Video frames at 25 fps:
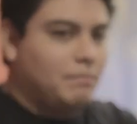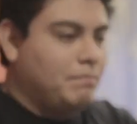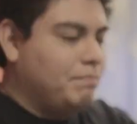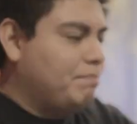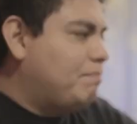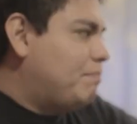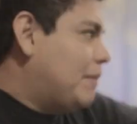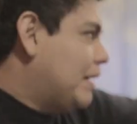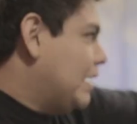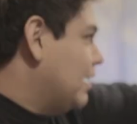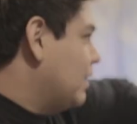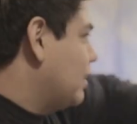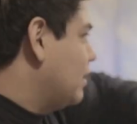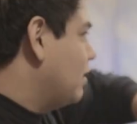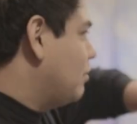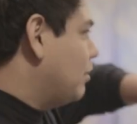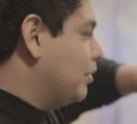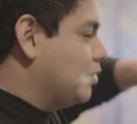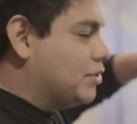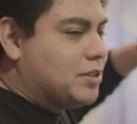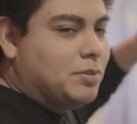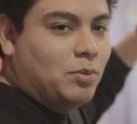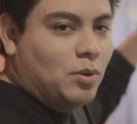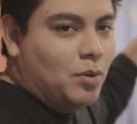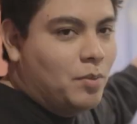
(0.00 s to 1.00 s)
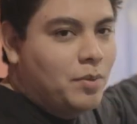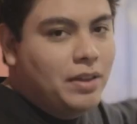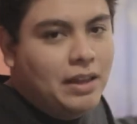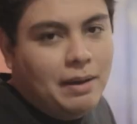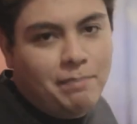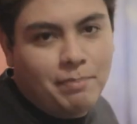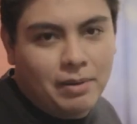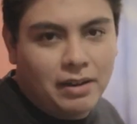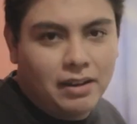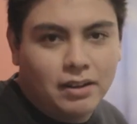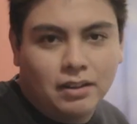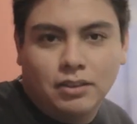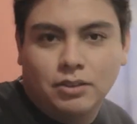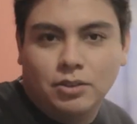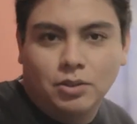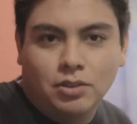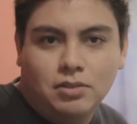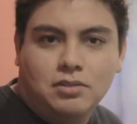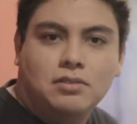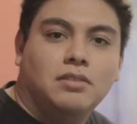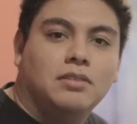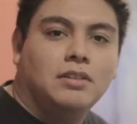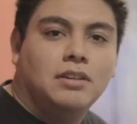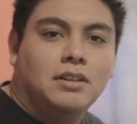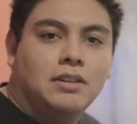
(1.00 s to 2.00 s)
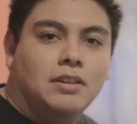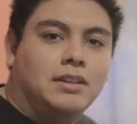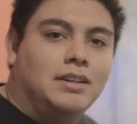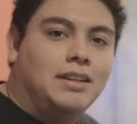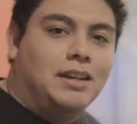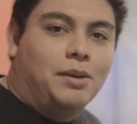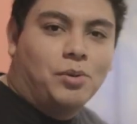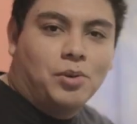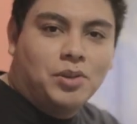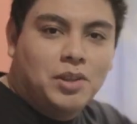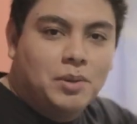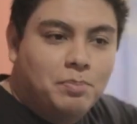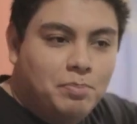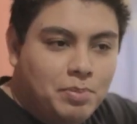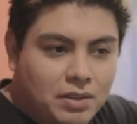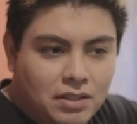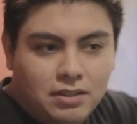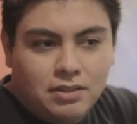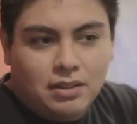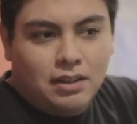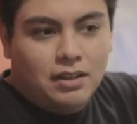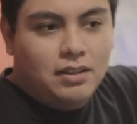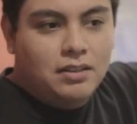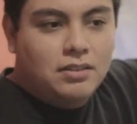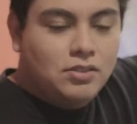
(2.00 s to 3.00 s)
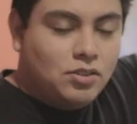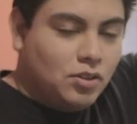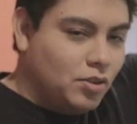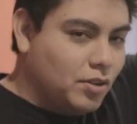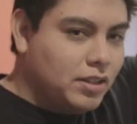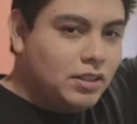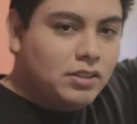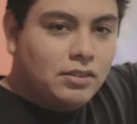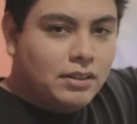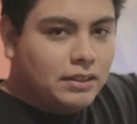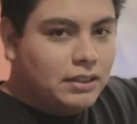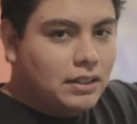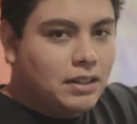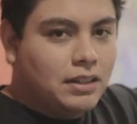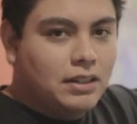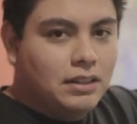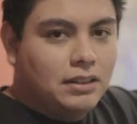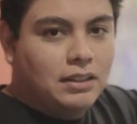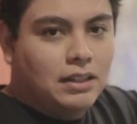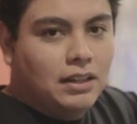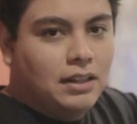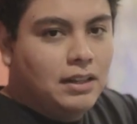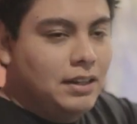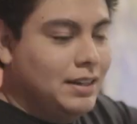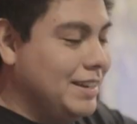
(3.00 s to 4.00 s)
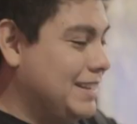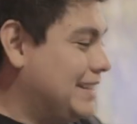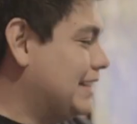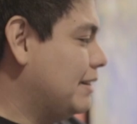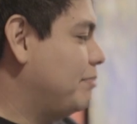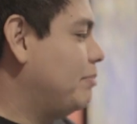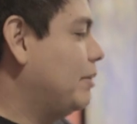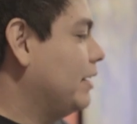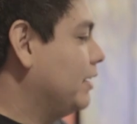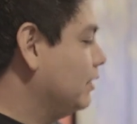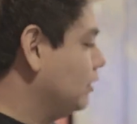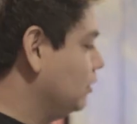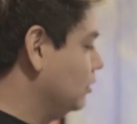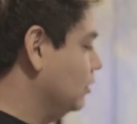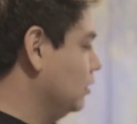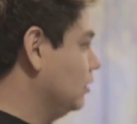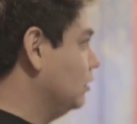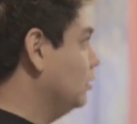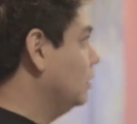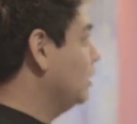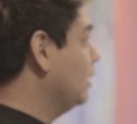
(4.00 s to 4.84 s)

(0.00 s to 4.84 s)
para que cuando se me olvide apagar todo y voy deprisa, solo quito la tarjeta y se apaga todo.